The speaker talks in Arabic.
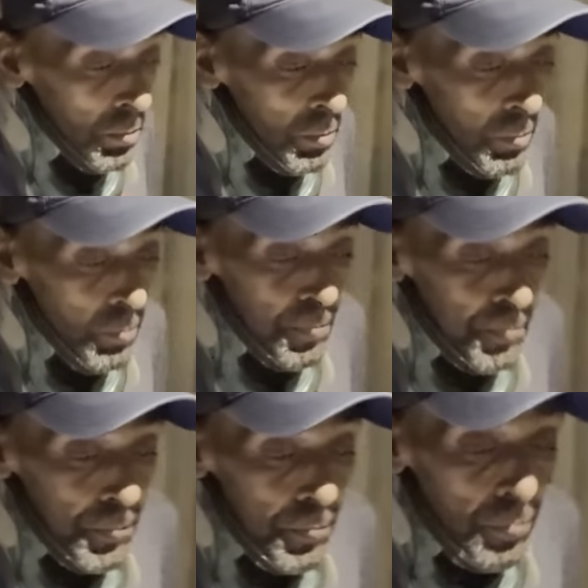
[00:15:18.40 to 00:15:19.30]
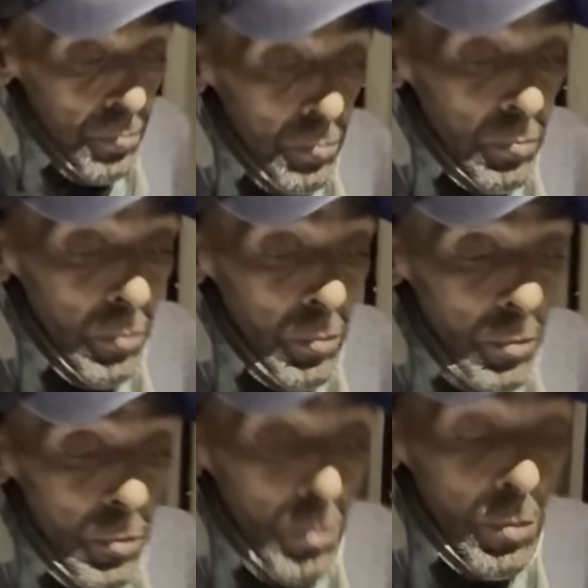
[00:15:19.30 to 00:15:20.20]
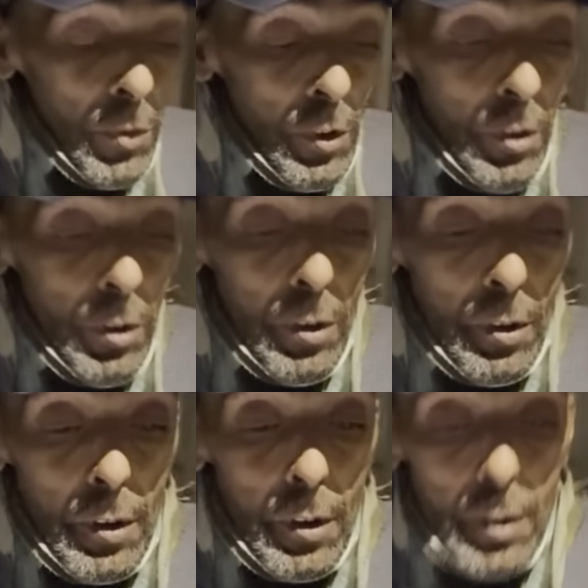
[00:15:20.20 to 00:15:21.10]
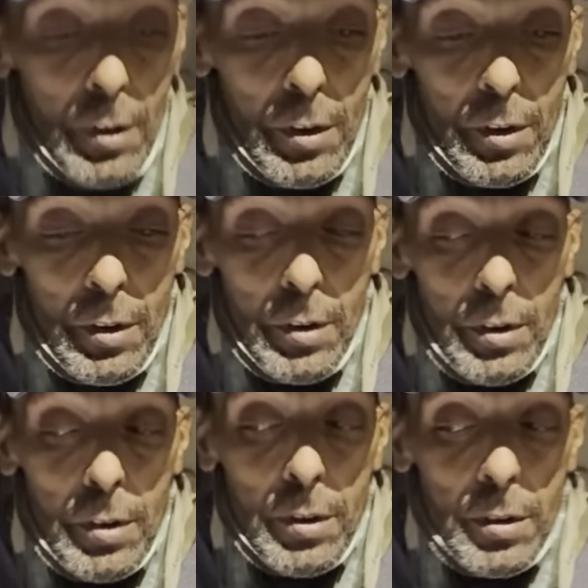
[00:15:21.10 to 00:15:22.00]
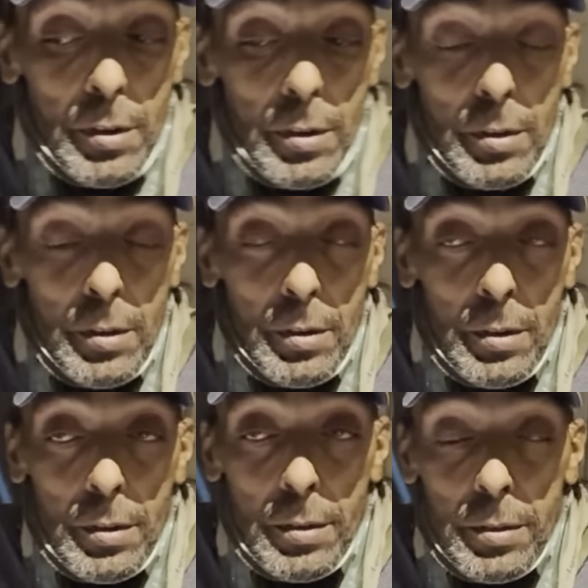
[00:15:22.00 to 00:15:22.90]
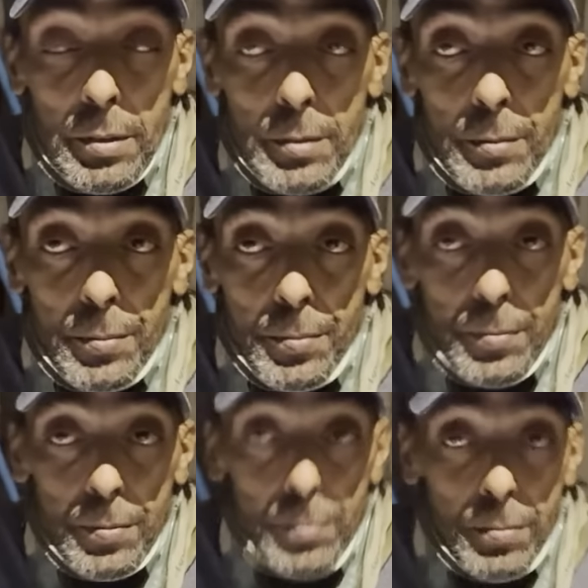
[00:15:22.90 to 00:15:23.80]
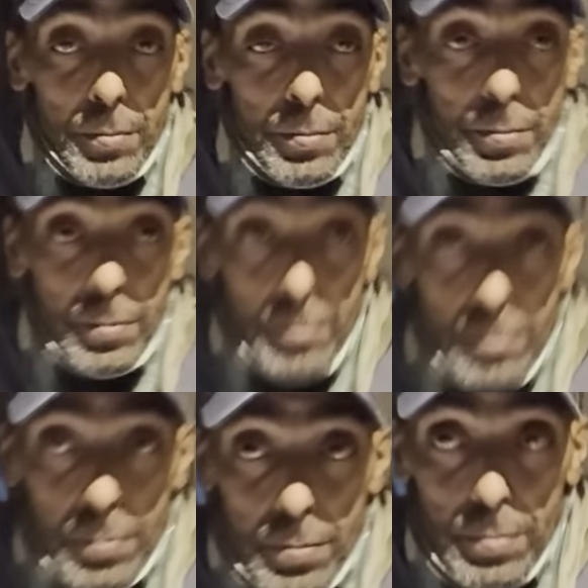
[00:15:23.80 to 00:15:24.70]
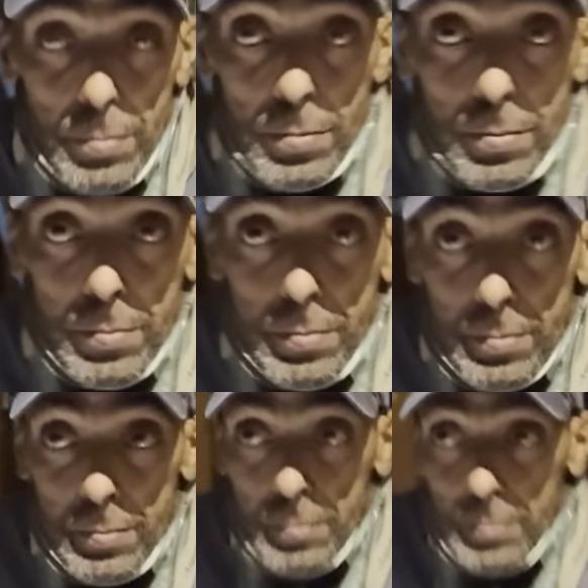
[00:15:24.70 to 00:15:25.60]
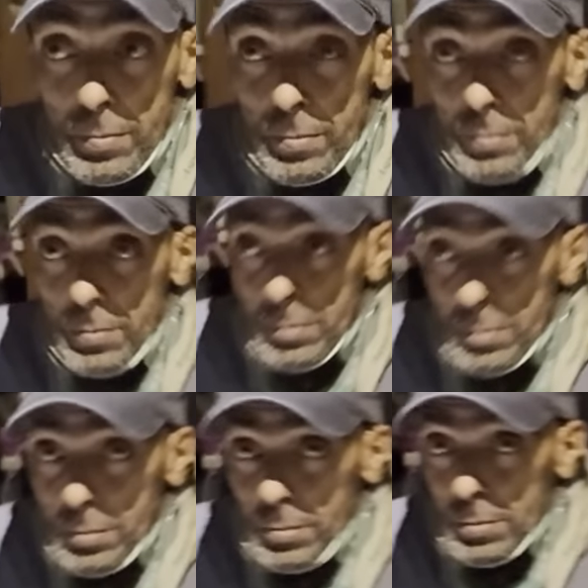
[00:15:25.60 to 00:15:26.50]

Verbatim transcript: من نهار العمليه هذا الانسان كيعاني وخد الدوايات الالام ولكن ما استسلمش باغي يكمل الحياه